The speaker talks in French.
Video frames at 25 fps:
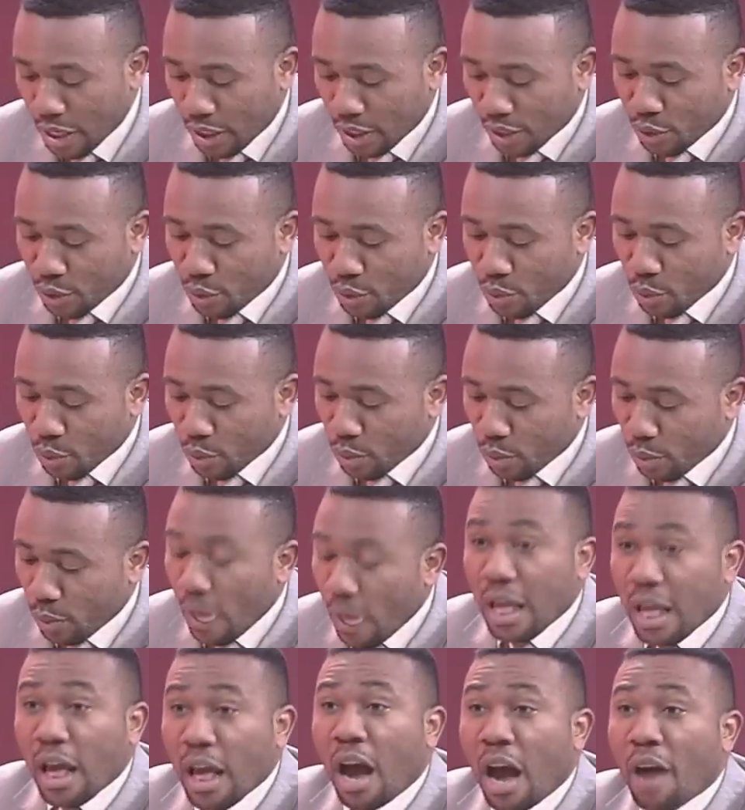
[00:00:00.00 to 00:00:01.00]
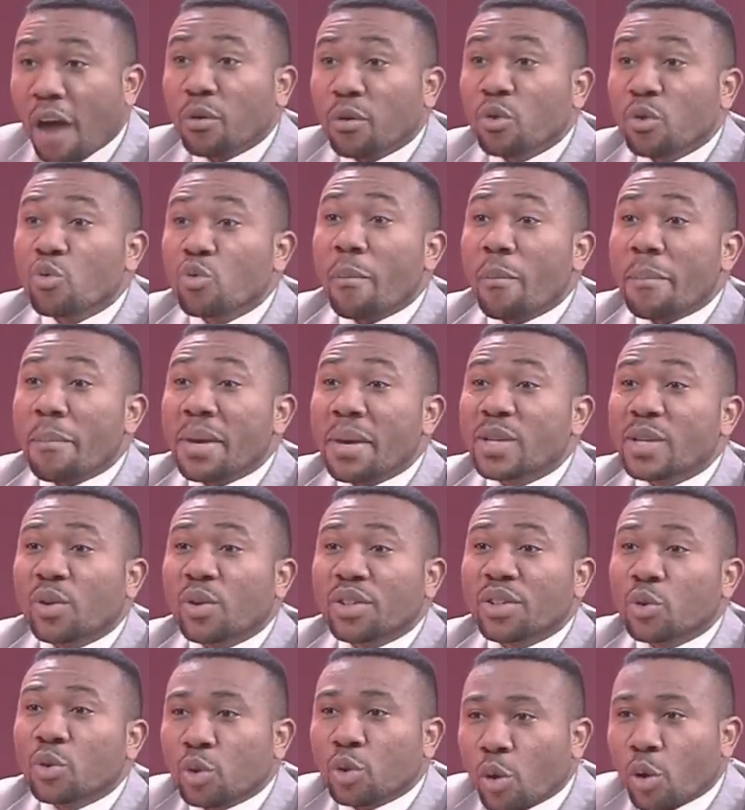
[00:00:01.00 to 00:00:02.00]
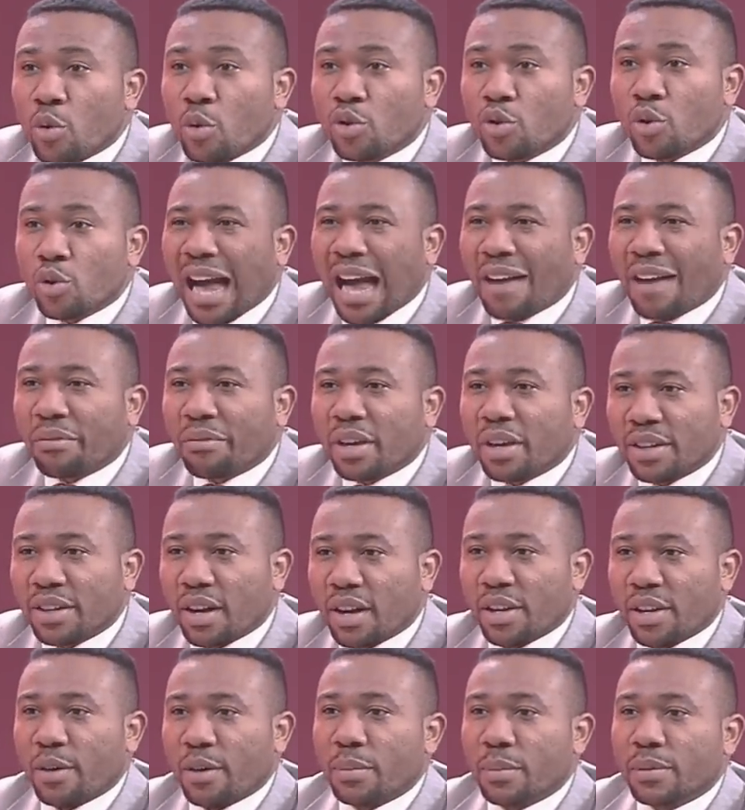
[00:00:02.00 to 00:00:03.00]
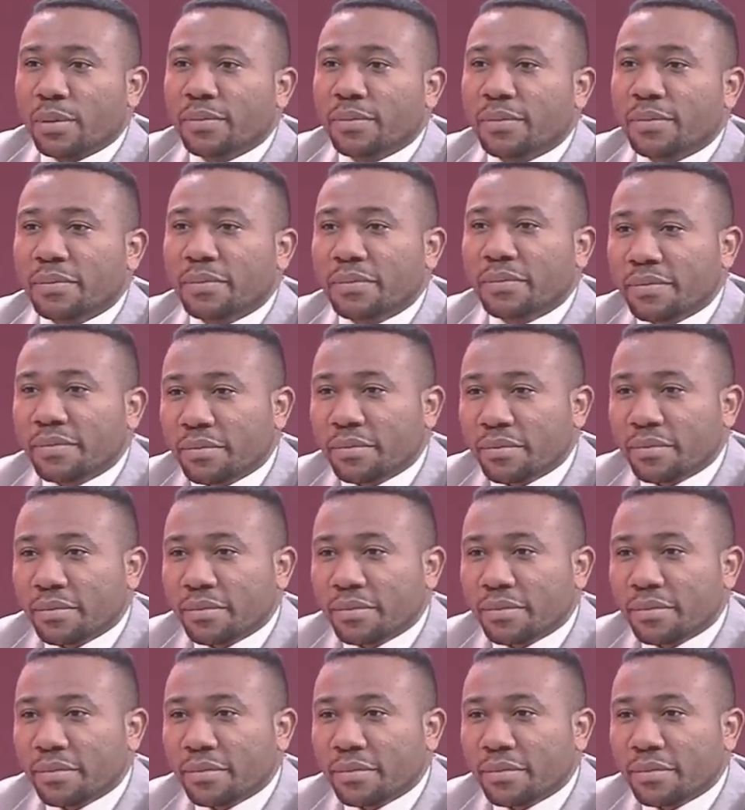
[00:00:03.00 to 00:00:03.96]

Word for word: Dites-nous, avons-nous besoin de notre culture africaine en Europe